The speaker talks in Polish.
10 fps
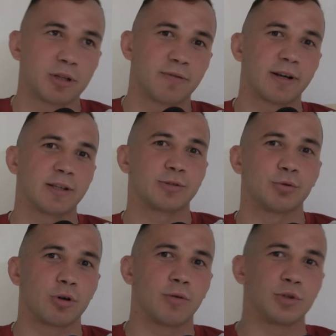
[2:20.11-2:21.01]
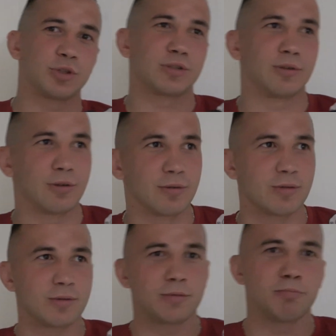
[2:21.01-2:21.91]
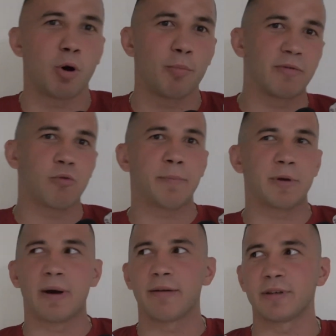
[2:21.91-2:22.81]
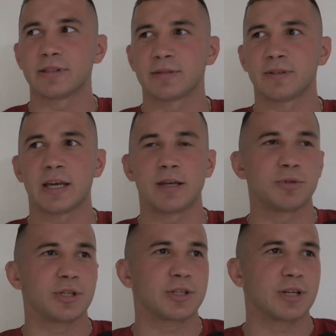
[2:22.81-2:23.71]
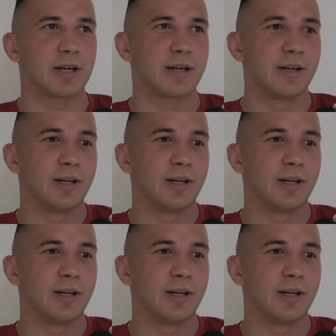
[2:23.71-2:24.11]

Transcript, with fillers: Twardy Stójkowicz, no bombę w łapie ma, więc wydaje mi się, że,